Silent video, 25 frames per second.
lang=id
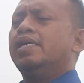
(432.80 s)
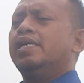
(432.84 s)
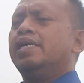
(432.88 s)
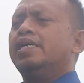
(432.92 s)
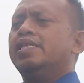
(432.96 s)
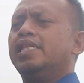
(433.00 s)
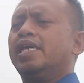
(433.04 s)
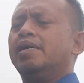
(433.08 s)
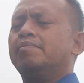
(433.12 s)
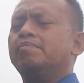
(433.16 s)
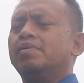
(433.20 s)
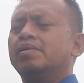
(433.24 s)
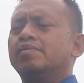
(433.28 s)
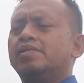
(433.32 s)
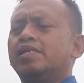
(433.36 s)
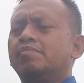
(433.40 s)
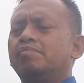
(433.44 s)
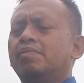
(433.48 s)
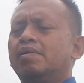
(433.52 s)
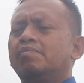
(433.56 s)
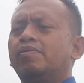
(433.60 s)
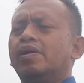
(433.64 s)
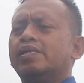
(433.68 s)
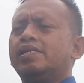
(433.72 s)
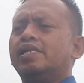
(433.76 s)
Ini yang bisa
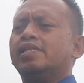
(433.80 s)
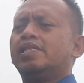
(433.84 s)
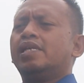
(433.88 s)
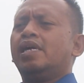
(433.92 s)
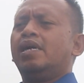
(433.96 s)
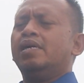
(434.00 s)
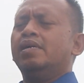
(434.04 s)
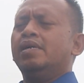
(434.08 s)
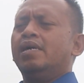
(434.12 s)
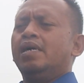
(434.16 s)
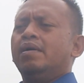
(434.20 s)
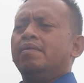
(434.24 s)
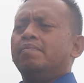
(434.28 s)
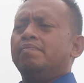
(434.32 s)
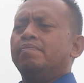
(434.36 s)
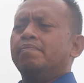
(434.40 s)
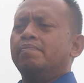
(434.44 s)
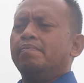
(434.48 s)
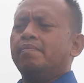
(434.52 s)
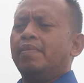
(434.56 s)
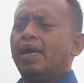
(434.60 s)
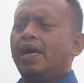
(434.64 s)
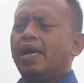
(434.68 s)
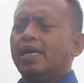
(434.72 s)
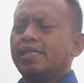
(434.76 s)
membuat kita
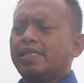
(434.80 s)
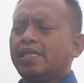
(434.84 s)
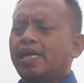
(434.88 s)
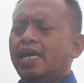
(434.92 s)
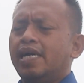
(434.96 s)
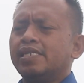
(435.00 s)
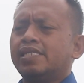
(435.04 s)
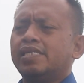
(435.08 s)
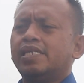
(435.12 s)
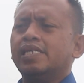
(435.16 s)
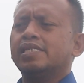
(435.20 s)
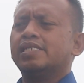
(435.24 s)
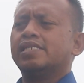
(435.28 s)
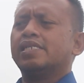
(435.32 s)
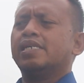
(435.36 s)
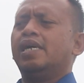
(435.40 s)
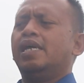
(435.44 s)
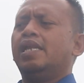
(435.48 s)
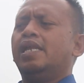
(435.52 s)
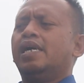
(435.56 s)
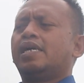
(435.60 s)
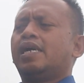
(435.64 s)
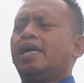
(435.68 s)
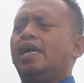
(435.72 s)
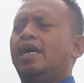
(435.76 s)
mengatasi
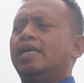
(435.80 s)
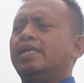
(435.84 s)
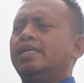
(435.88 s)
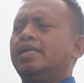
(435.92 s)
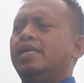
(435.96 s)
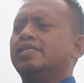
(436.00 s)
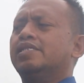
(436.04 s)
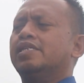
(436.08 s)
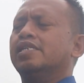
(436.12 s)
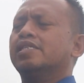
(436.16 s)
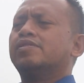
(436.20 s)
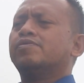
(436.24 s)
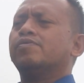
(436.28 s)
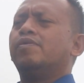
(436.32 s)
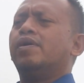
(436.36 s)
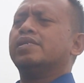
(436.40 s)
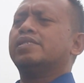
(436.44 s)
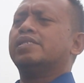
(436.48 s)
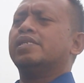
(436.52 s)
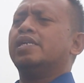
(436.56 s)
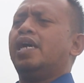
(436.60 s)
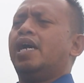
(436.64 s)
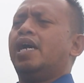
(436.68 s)
segala keadaan situasi